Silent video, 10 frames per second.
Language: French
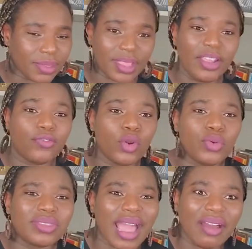qu'ils font
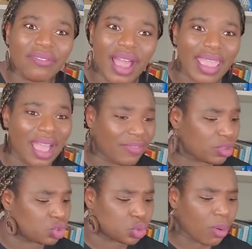le travail
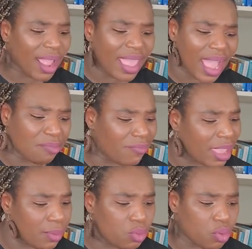avec joie et
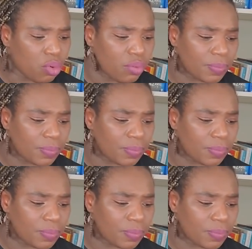avec amour.